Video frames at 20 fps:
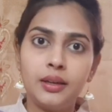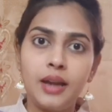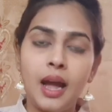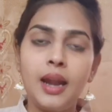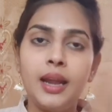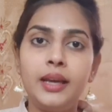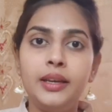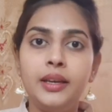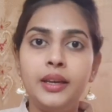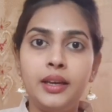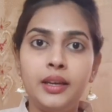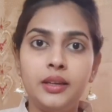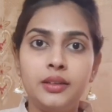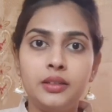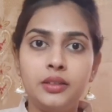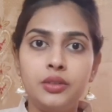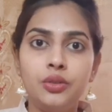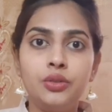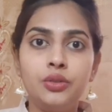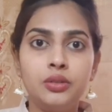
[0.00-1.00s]
నా అలాగే
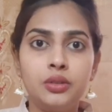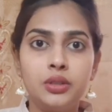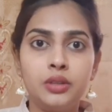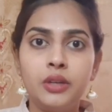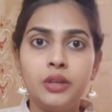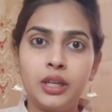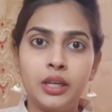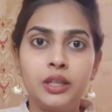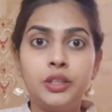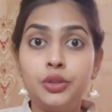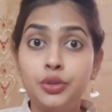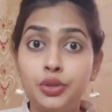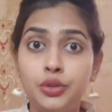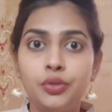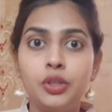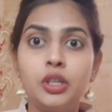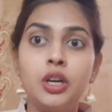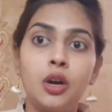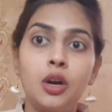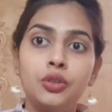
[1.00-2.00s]
యూ ఎవరికైనా
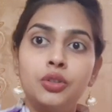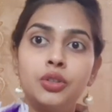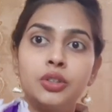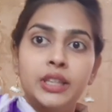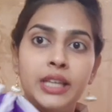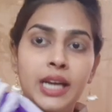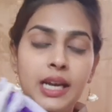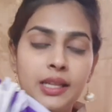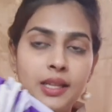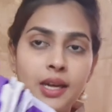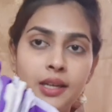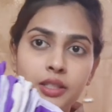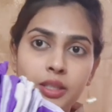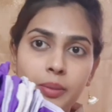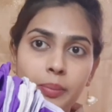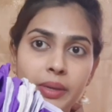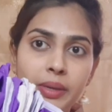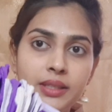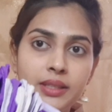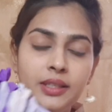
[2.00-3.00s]
యూస్ఫుల్గా ఉంటుంది కదా అని
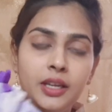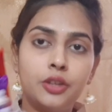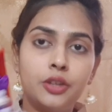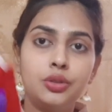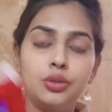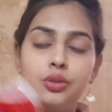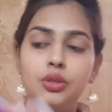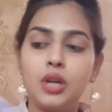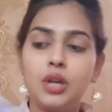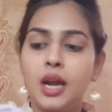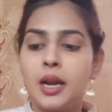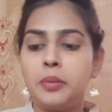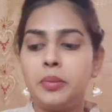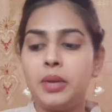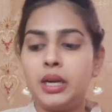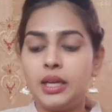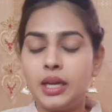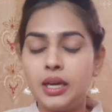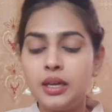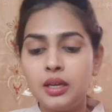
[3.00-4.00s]
చెప్పేసి అనుకున్నాను
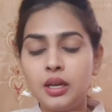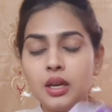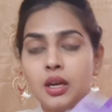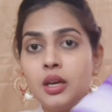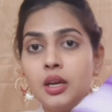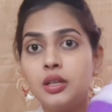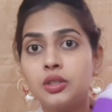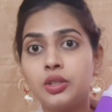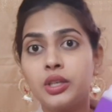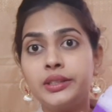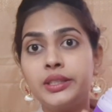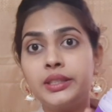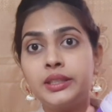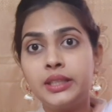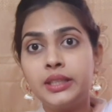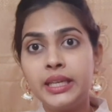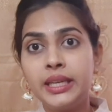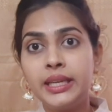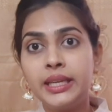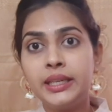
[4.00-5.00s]
అనమాట సో ఇది
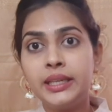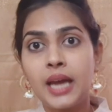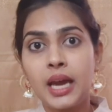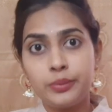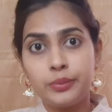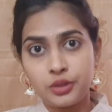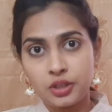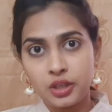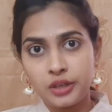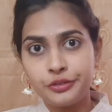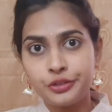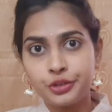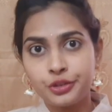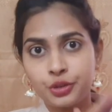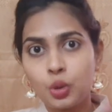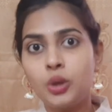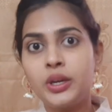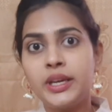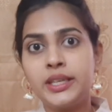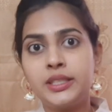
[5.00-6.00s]
త్రీ టైప్స్ ఆఫ్
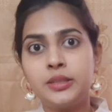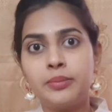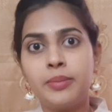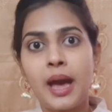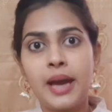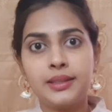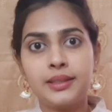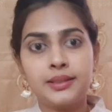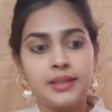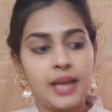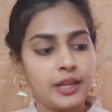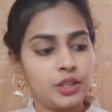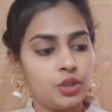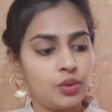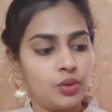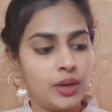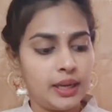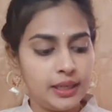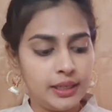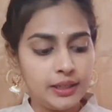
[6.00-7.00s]
స్టోరేజ్ బ్యాగ్స్
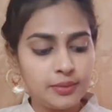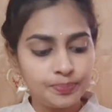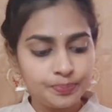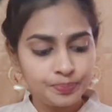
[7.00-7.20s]
యాక్చువల్లీ